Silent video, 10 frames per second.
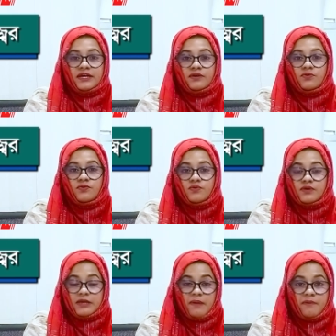ডেঙ্গু
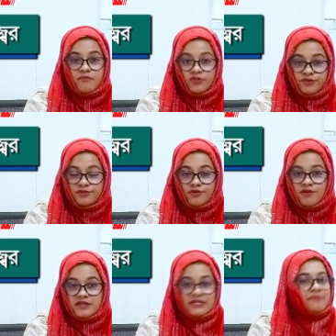কিভাবে প্রতিহত
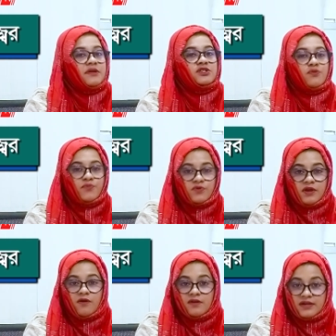করা যায় আমরা এই
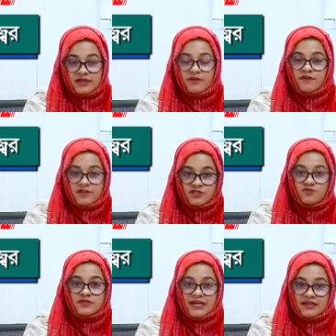সম্পর্কে অলরেডি অনেক
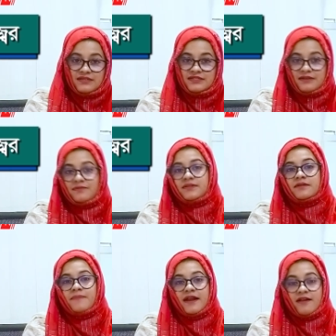কিছু জানি যে
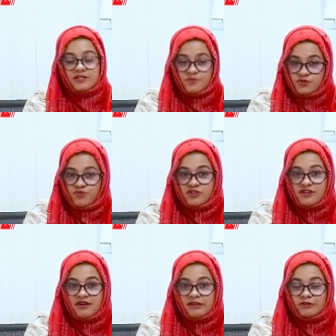আমাদের বাড়ির আশেপাশে
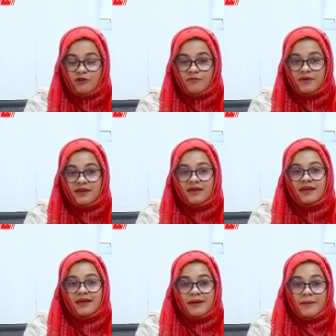পরিষ্কার রাখতে হবে
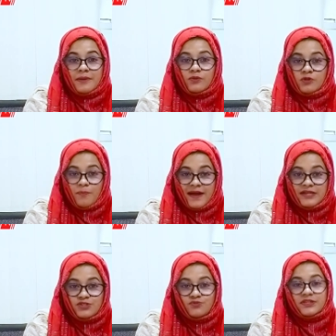কোথাও
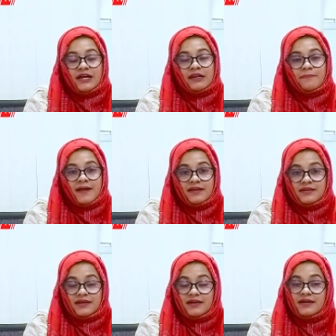পানি জমে থাকলে
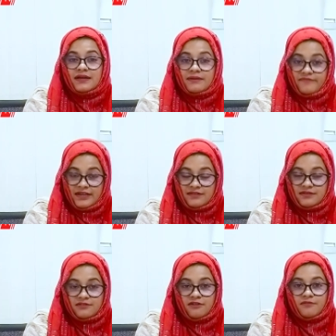পানিটা ফেলে
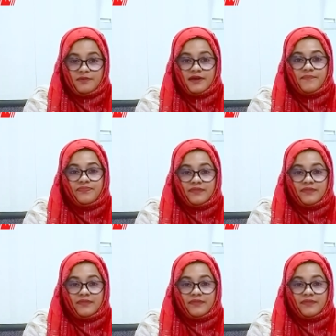দিতে হবে